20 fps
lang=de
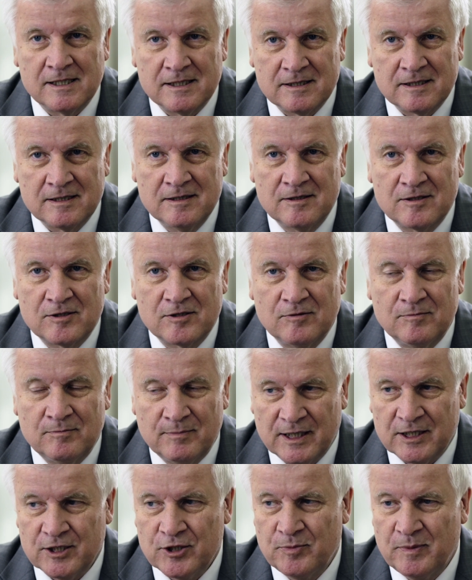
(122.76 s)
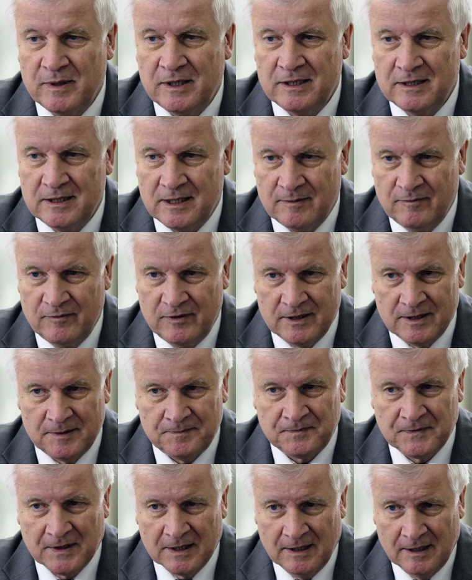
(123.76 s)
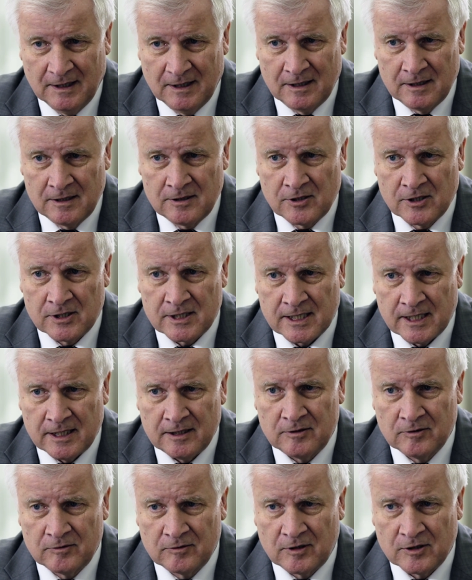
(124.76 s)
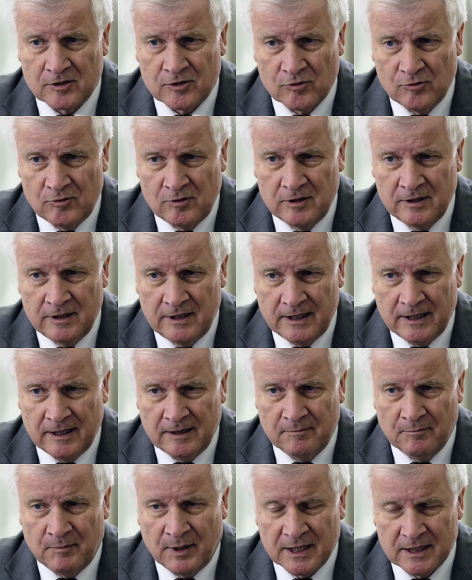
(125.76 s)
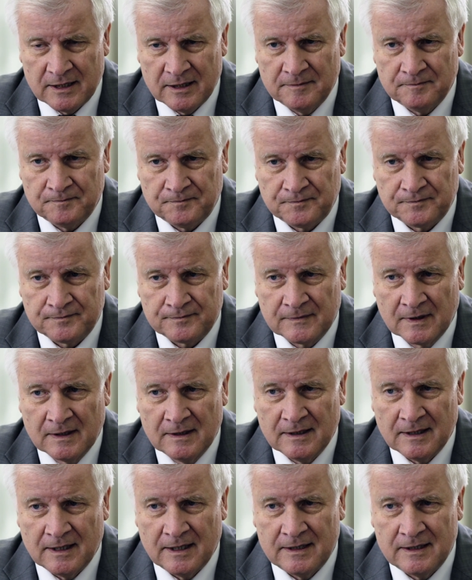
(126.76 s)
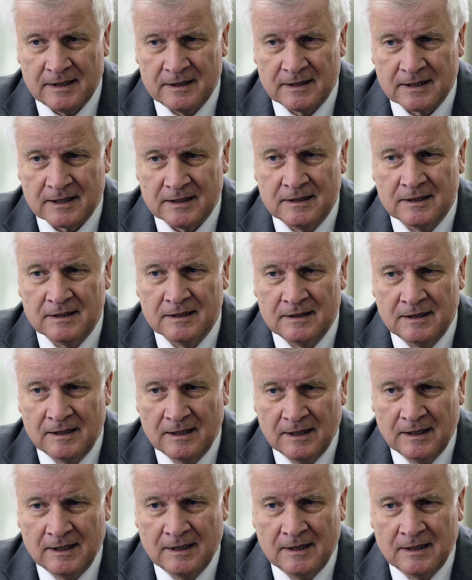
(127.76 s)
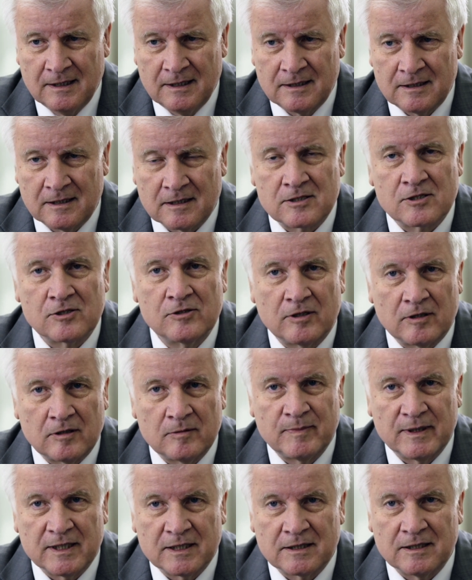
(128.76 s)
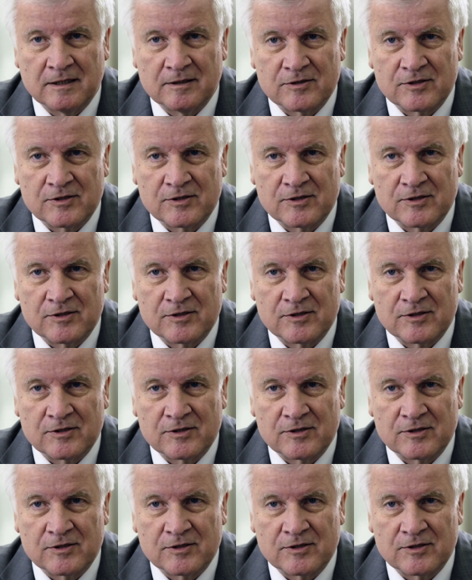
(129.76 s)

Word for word: leisten, zum Beispiel indem wir zurzeit untersuchen, in Bayern einen dritten Nationalpark